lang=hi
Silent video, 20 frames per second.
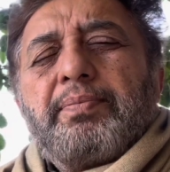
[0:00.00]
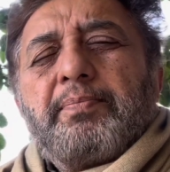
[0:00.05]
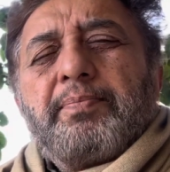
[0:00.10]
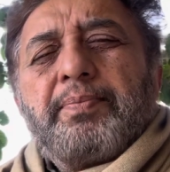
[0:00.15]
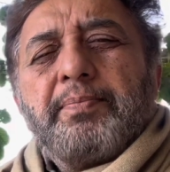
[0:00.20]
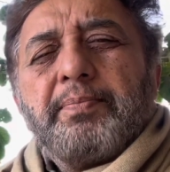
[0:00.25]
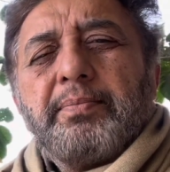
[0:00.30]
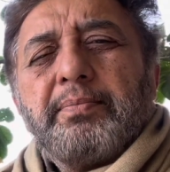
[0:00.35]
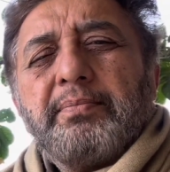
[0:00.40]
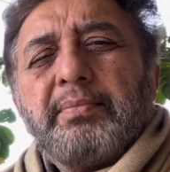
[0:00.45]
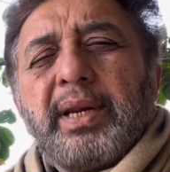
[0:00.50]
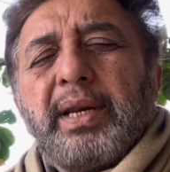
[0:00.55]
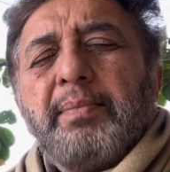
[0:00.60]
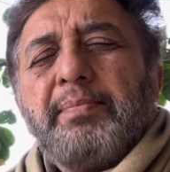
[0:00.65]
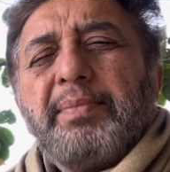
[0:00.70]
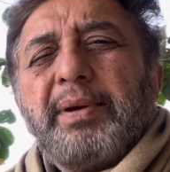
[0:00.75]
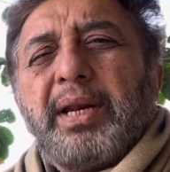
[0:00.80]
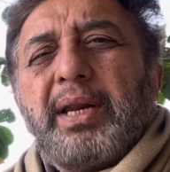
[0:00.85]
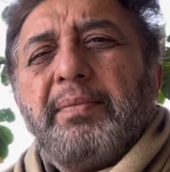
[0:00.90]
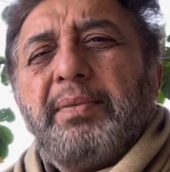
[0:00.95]
मैंने
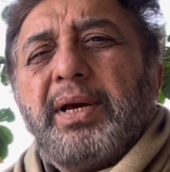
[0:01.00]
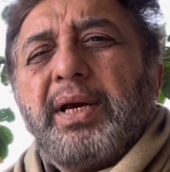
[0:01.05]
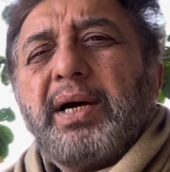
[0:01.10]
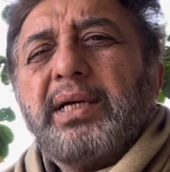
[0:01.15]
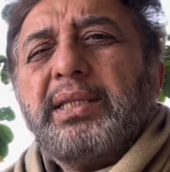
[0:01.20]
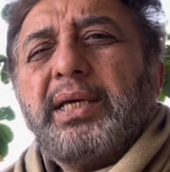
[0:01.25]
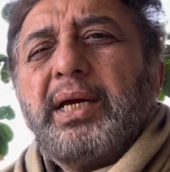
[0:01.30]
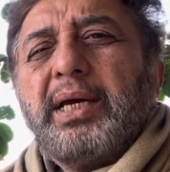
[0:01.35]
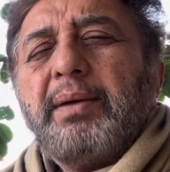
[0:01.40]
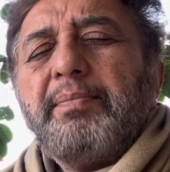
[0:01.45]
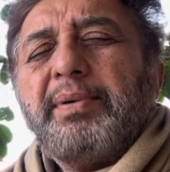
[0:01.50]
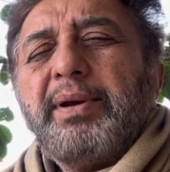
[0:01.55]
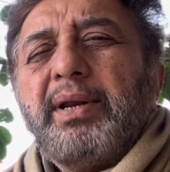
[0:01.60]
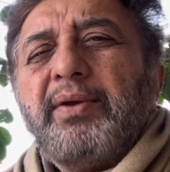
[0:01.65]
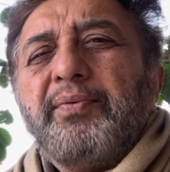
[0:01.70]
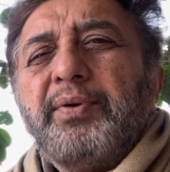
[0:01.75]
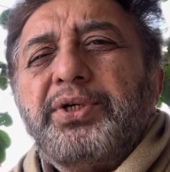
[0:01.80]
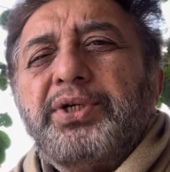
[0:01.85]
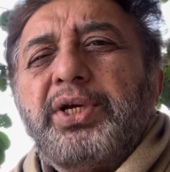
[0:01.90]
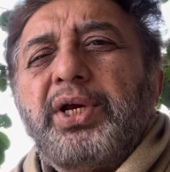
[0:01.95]
पहले भी कहा था कि
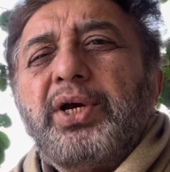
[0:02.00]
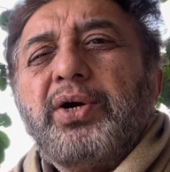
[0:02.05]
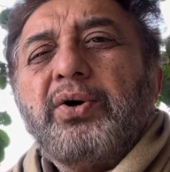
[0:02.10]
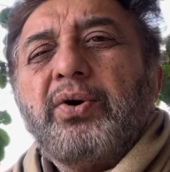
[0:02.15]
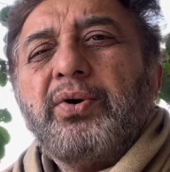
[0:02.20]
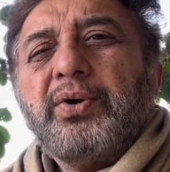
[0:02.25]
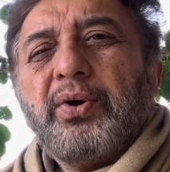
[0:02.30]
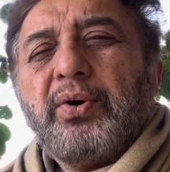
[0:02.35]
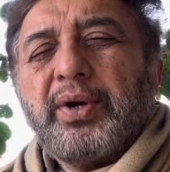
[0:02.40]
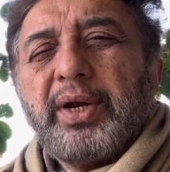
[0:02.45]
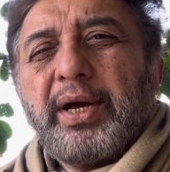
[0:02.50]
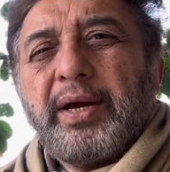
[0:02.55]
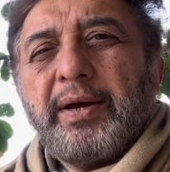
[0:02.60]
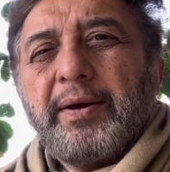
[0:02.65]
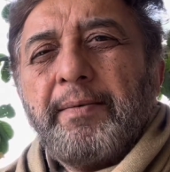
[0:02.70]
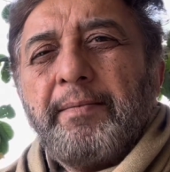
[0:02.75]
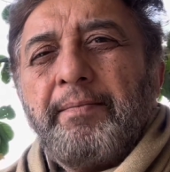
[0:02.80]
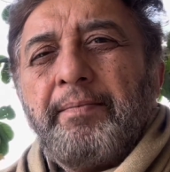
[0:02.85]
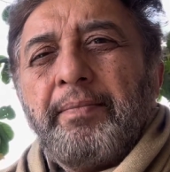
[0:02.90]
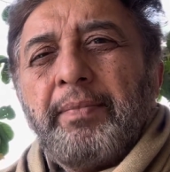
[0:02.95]
बेनिफिशरी कौन हो रहा
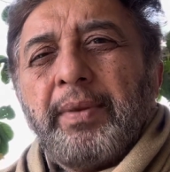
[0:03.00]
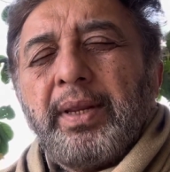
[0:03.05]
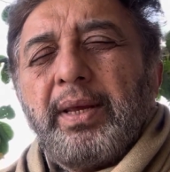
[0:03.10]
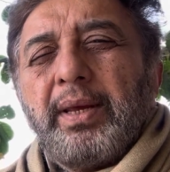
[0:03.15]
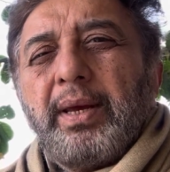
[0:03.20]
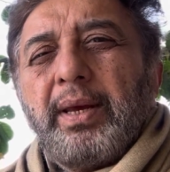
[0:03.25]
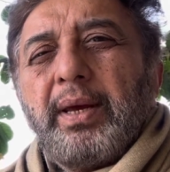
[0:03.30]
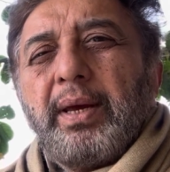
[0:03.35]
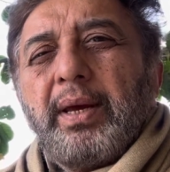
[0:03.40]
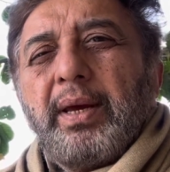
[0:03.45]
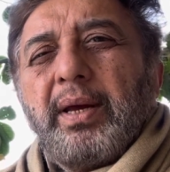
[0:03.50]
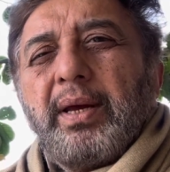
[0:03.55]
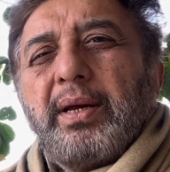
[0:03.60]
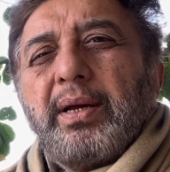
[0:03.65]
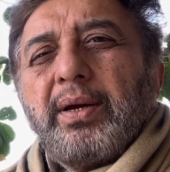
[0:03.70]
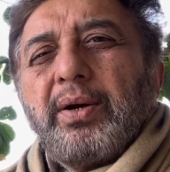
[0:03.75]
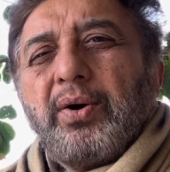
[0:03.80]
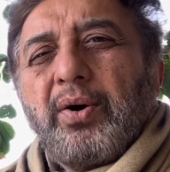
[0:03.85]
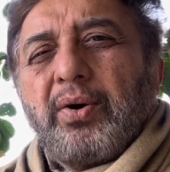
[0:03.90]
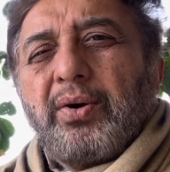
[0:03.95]
है
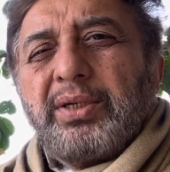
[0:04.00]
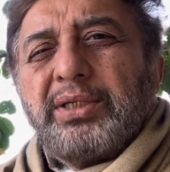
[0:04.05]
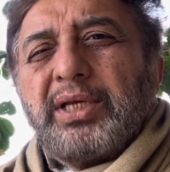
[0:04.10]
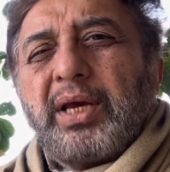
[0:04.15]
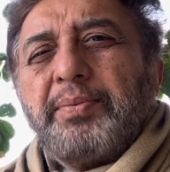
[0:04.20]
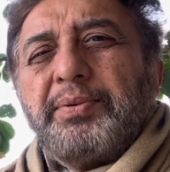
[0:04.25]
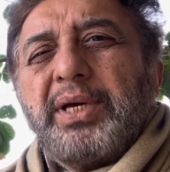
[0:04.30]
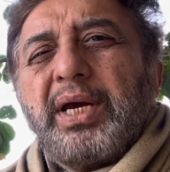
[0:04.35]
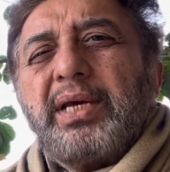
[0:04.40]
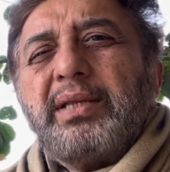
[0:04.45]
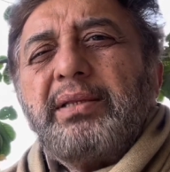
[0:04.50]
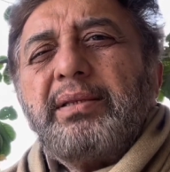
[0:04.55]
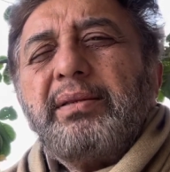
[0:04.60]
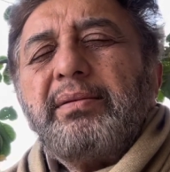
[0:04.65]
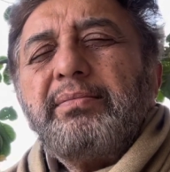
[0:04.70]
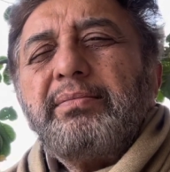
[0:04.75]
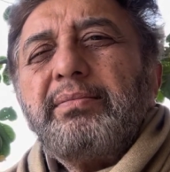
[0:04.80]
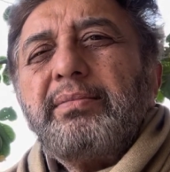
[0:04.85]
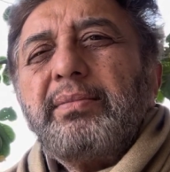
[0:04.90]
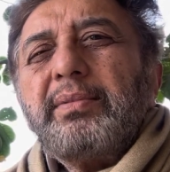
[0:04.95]
घोर साहब शायद
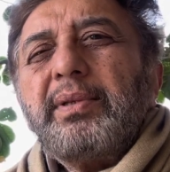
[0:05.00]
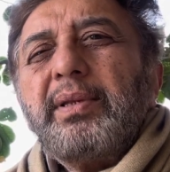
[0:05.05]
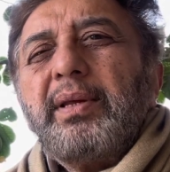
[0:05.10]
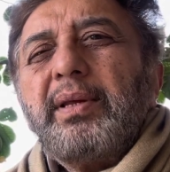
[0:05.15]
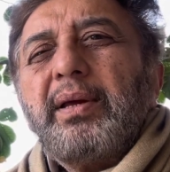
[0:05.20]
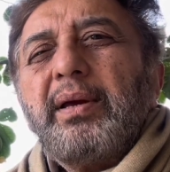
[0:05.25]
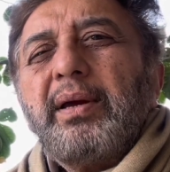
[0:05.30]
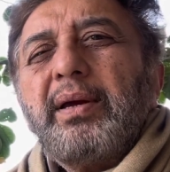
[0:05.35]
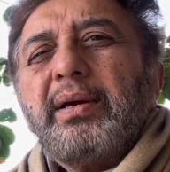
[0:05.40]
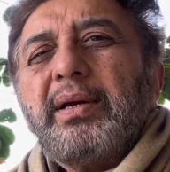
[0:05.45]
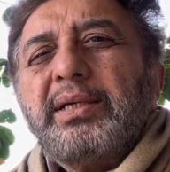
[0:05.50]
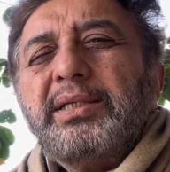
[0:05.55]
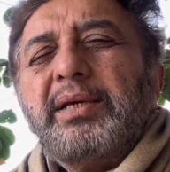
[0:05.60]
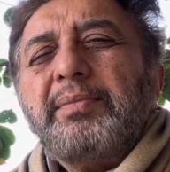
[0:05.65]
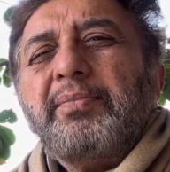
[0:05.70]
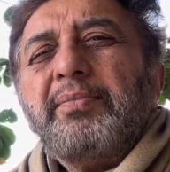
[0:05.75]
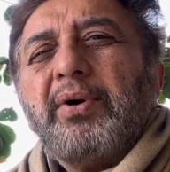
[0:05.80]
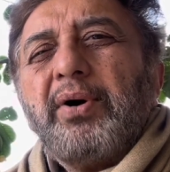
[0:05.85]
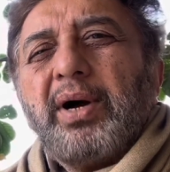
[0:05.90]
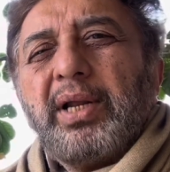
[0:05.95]
किसी
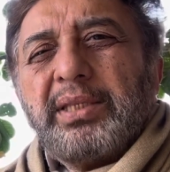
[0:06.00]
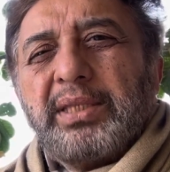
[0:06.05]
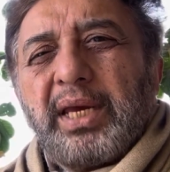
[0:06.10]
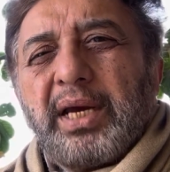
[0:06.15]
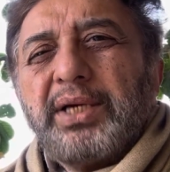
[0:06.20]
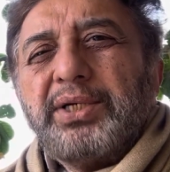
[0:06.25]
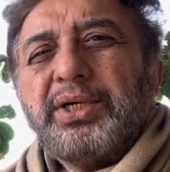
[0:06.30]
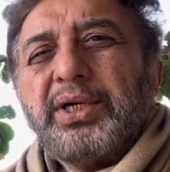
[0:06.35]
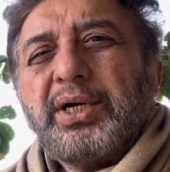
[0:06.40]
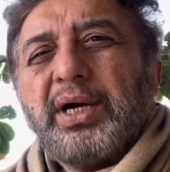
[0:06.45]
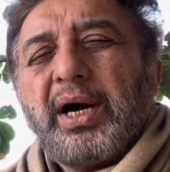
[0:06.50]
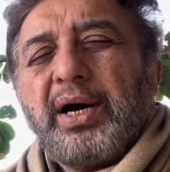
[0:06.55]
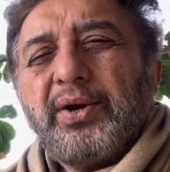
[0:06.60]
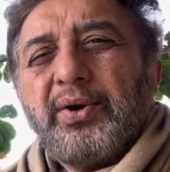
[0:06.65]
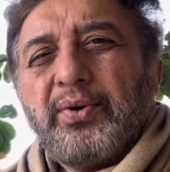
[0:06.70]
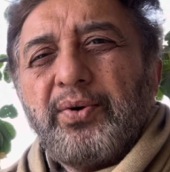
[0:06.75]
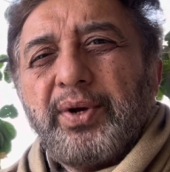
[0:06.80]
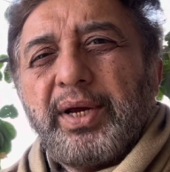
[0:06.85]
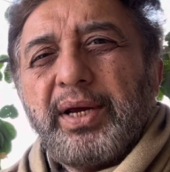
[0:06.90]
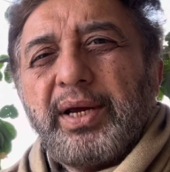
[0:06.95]
मुगालते का शिकार
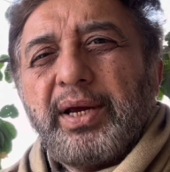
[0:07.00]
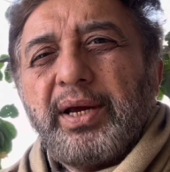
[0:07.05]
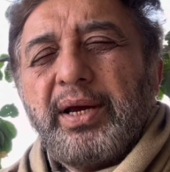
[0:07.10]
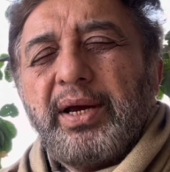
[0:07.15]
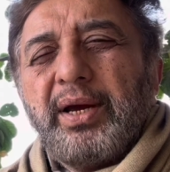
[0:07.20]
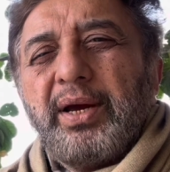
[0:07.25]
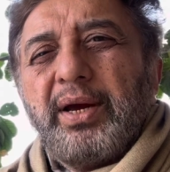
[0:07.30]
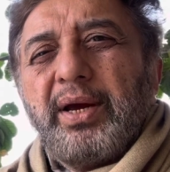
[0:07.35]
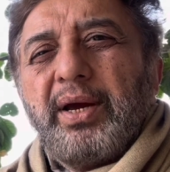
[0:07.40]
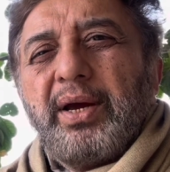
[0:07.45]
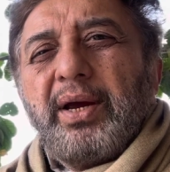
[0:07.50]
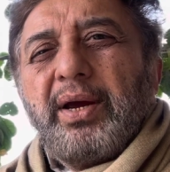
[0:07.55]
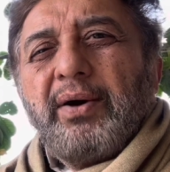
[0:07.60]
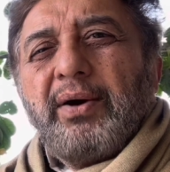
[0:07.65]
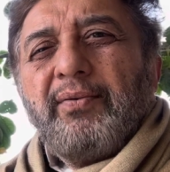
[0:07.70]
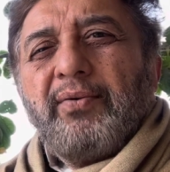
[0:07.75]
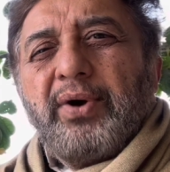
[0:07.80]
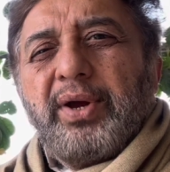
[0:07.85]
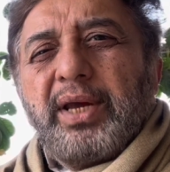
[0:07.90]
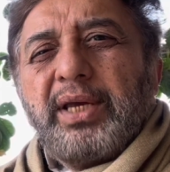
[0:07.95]
हो रहे हैं
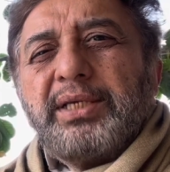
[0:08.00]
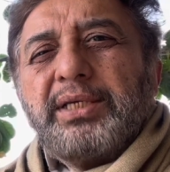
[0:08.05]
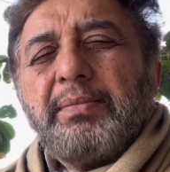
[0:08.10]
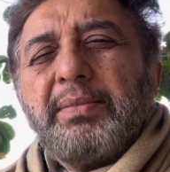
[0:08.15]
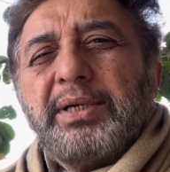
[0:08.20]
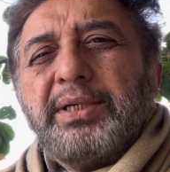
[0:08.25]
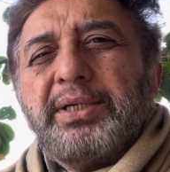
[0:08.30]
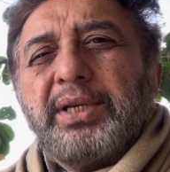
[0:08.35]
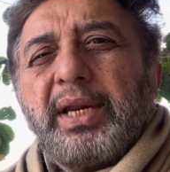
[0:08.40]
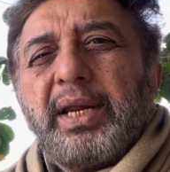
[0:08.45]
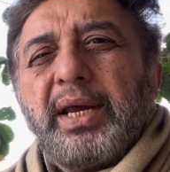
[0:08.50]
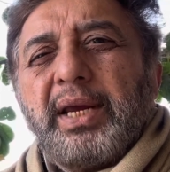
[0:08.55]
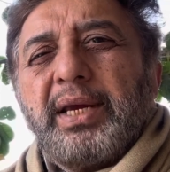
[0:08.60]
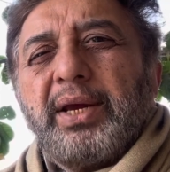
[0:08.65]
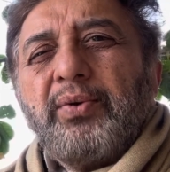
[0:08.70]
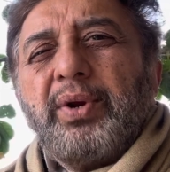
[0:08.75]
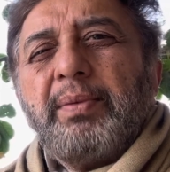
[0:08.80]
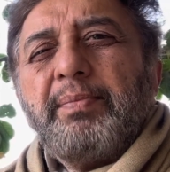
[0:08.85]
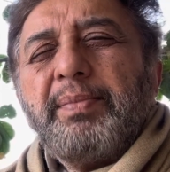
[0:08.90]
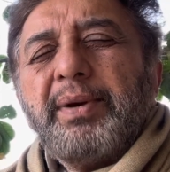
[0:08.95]
वो ये समझ रहे हैं कि
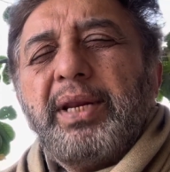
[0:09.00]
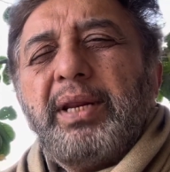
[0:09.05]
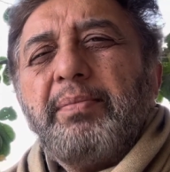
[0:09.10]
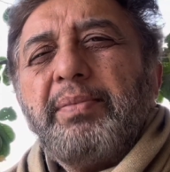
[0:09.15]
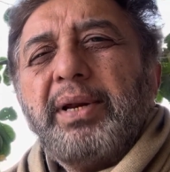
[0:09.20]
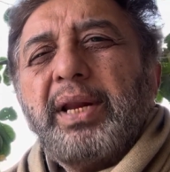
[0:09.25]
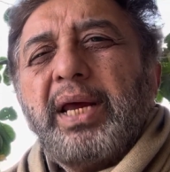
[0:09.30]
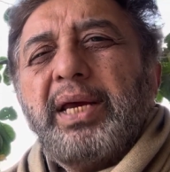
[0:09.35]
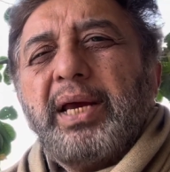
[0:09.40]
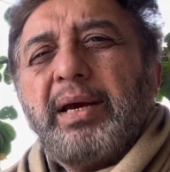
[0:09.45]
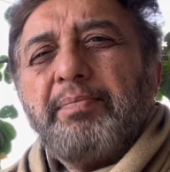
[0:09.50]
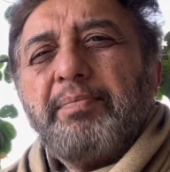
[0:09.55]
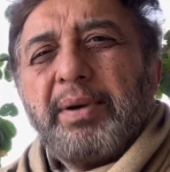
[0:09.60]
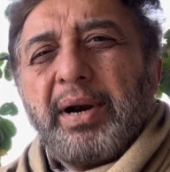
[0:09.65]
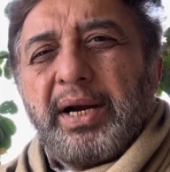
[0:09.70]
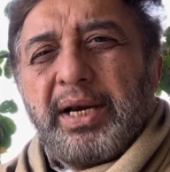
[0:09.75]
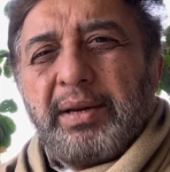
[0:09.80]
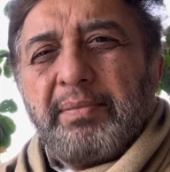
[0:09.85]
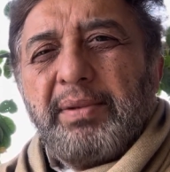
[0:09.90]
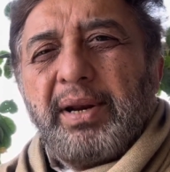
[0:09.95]
उन्हें बनी बनाई एक
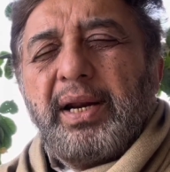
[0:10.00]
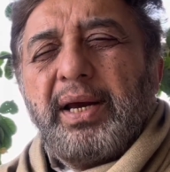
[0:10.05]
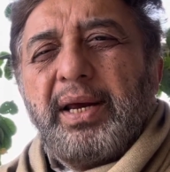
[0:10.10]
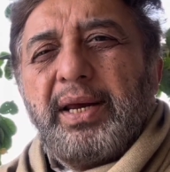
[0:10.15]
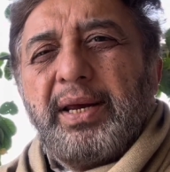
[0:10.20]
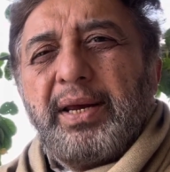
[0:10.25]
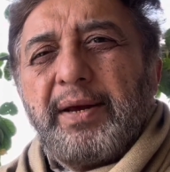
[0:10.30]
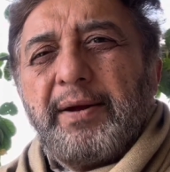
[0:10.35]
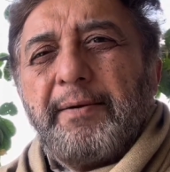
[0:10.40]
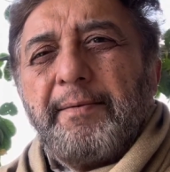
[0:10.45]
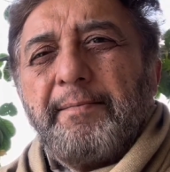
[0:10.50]
पार्टी मिल गई है